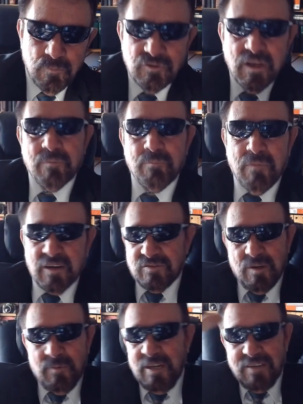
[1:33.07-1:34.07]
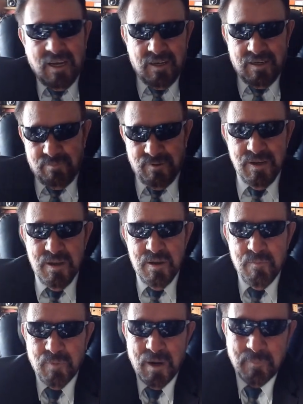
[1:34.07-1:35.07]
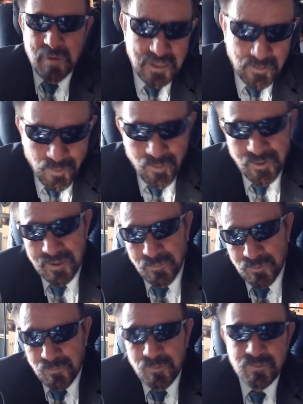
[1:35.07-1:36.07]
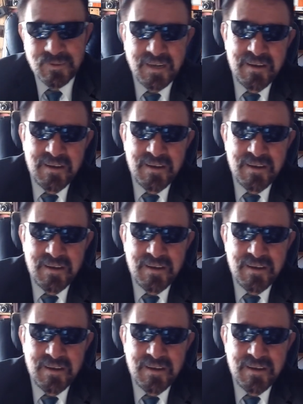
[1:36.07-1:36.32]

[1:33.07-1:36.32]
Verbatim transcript: muchas marchas militares eh, por, la Plaza Roja de Moscú,